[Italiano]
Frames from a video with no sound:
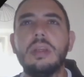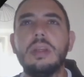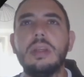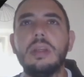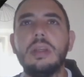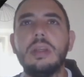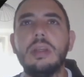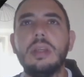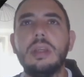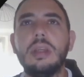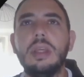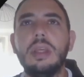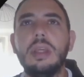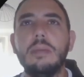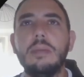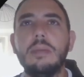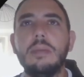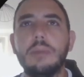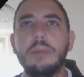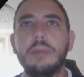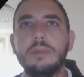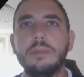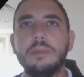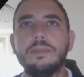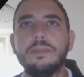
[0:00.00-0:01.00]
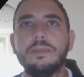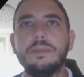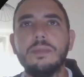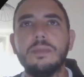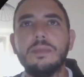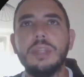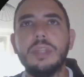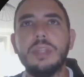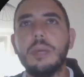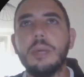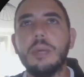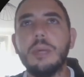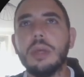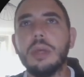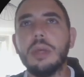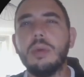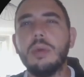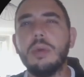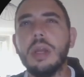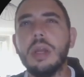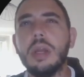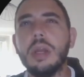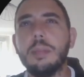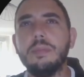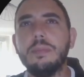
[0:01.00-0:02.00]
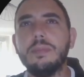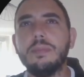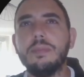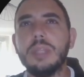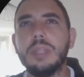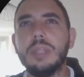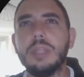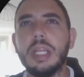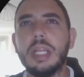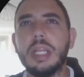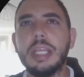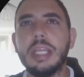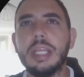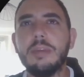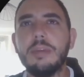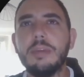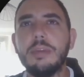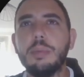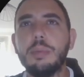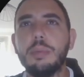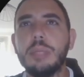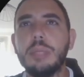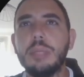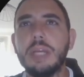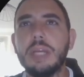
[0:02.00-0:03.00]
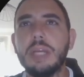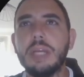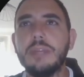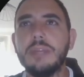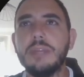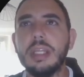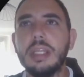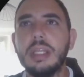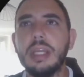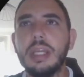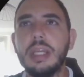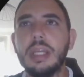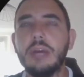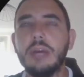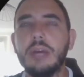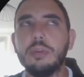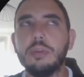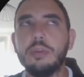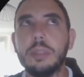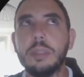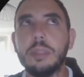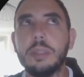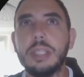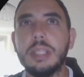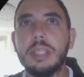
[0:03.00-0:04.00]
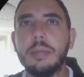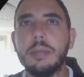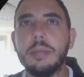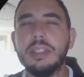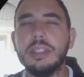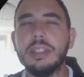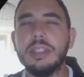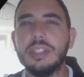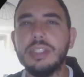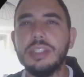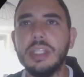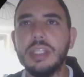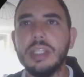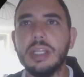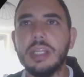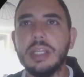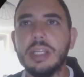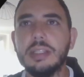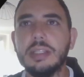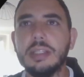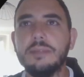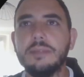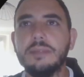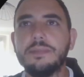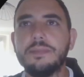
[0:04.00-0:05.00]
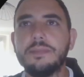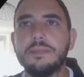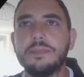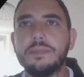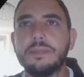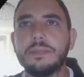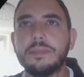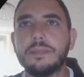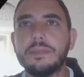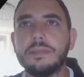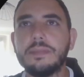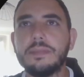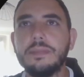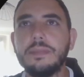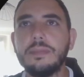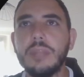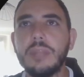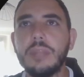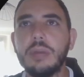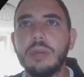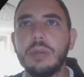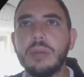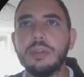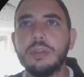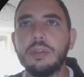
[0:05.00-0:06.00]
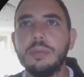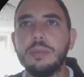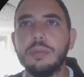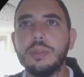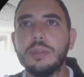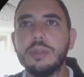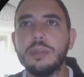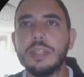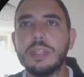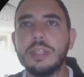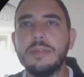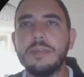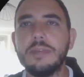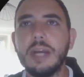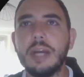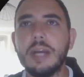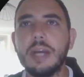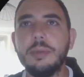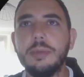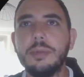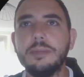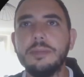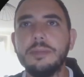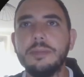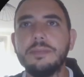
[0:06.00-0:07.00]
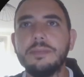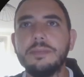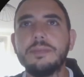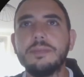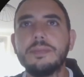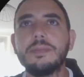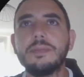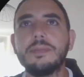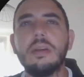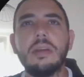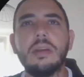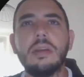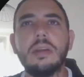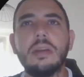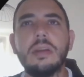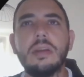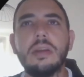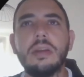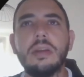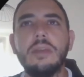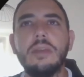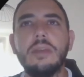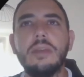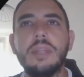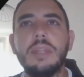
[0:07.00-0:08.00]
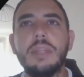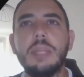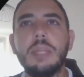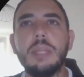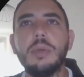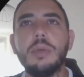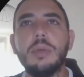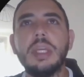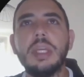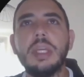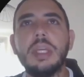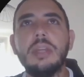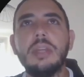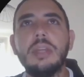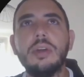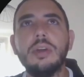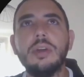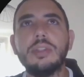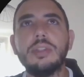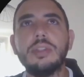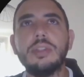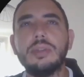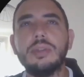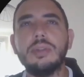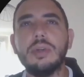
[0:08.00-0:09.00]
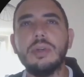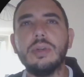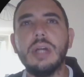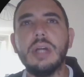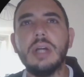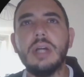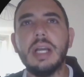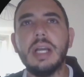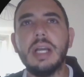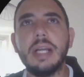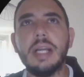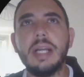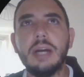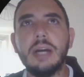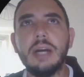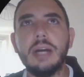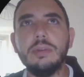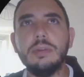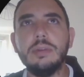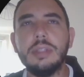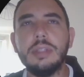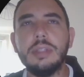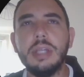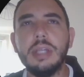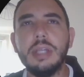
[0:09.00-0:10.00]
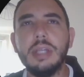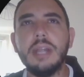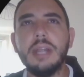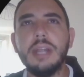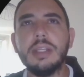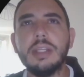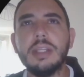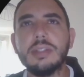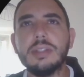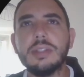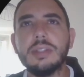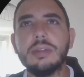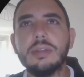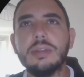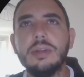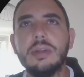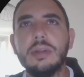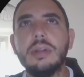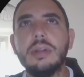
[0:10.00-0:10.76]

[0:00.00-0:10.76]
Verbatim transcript: e bon, vediamo che qua la, la chiave pubblica viene automaticamente generata. A questo punto salviamo e vedremo che il nostro account adesso